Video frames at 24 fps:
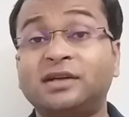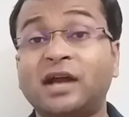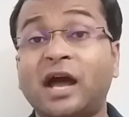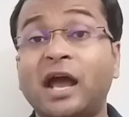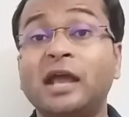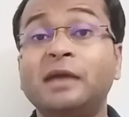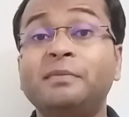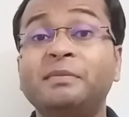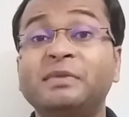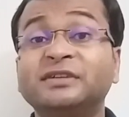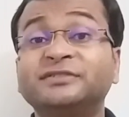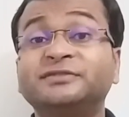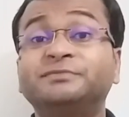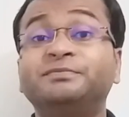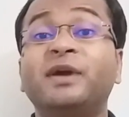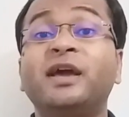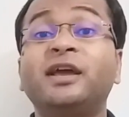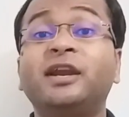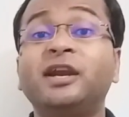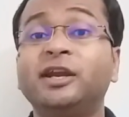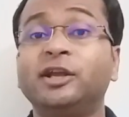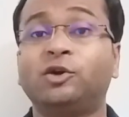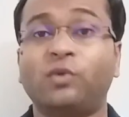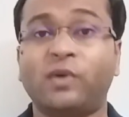टाइम इज
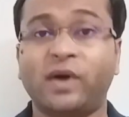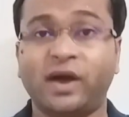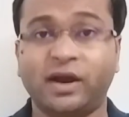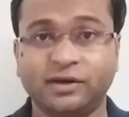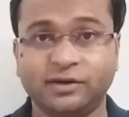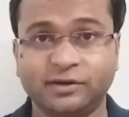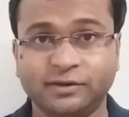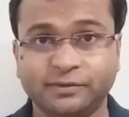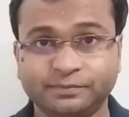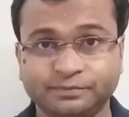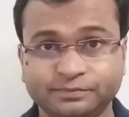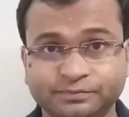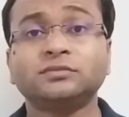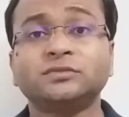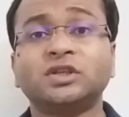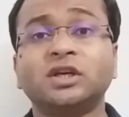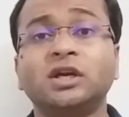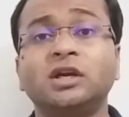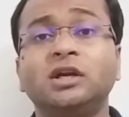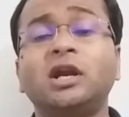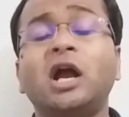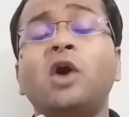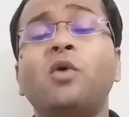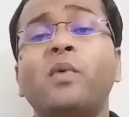वेरी
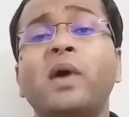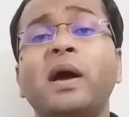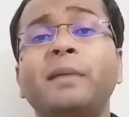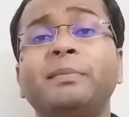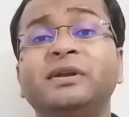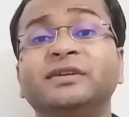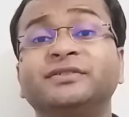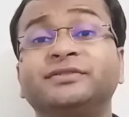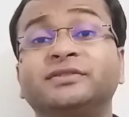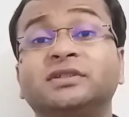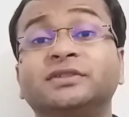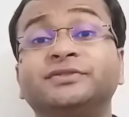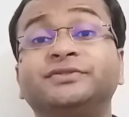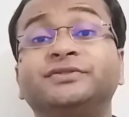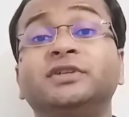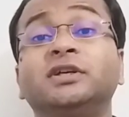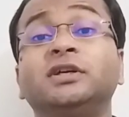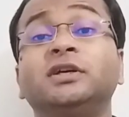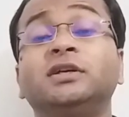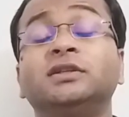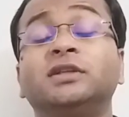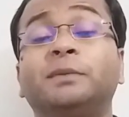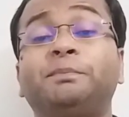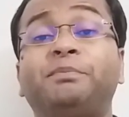रिक्वायर्ड नाउ आई एम
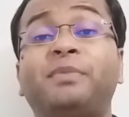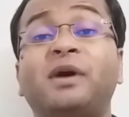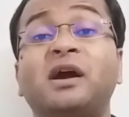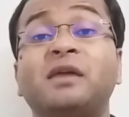डिस्कसिंग द